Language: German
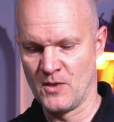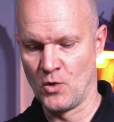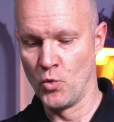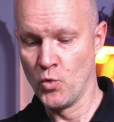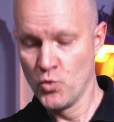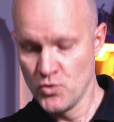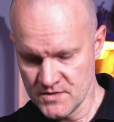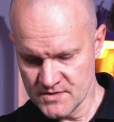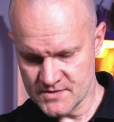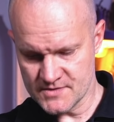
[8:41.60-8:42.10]

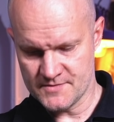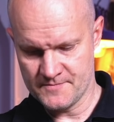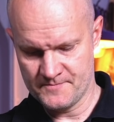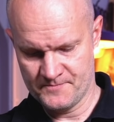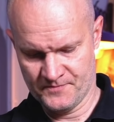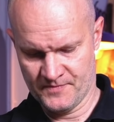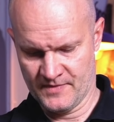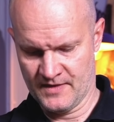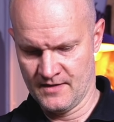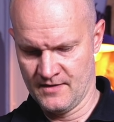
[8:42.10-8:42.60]
Und
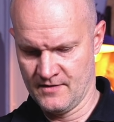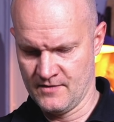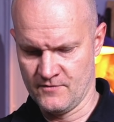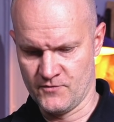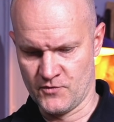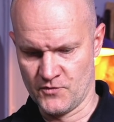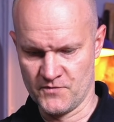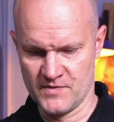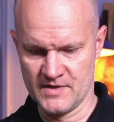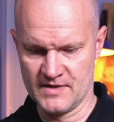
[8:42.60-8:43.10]

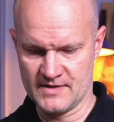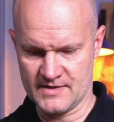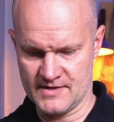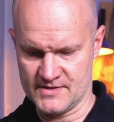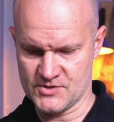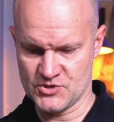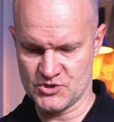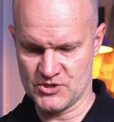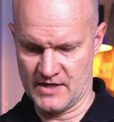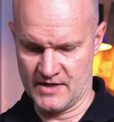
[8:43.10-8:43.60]
von wegen
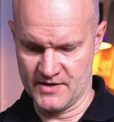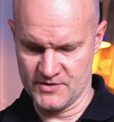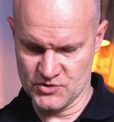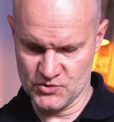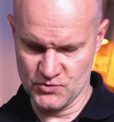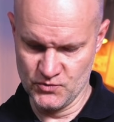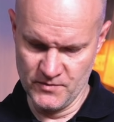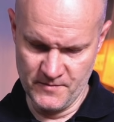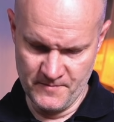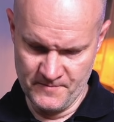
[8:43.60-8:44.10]
klassischer
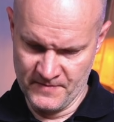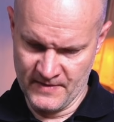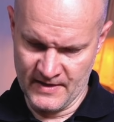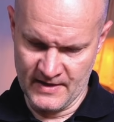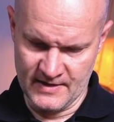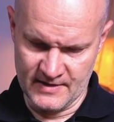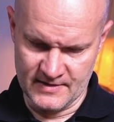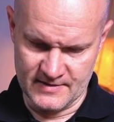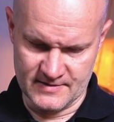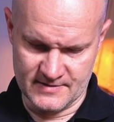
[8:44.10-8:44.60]
Handschuh,
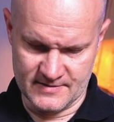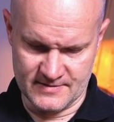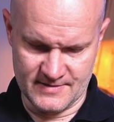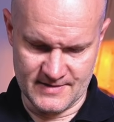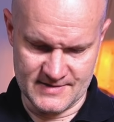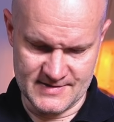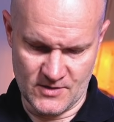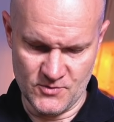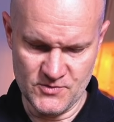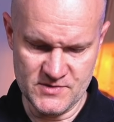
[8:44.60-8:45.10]

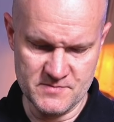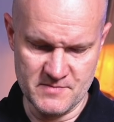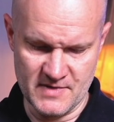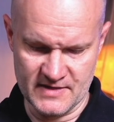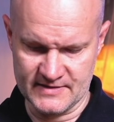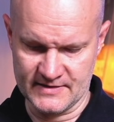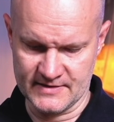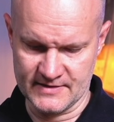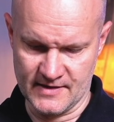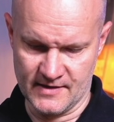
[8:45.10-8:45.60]
das
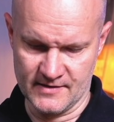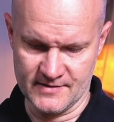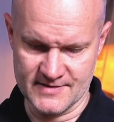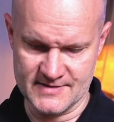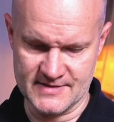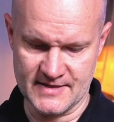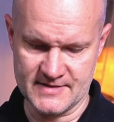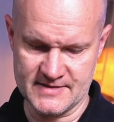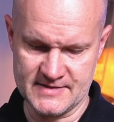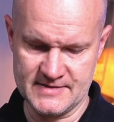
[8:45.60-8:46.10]
Außenmaterial, das
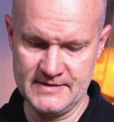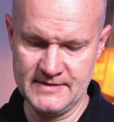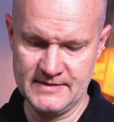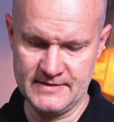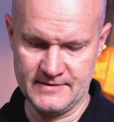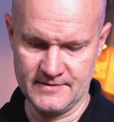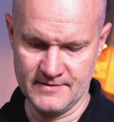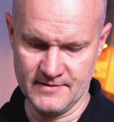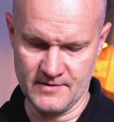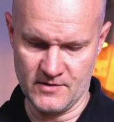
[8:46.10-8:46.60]
Textil
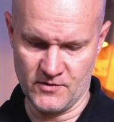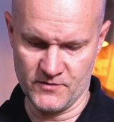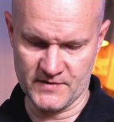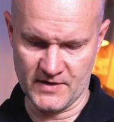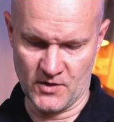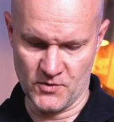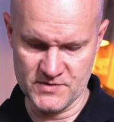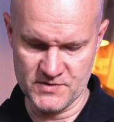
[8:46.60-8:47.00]
hier auf der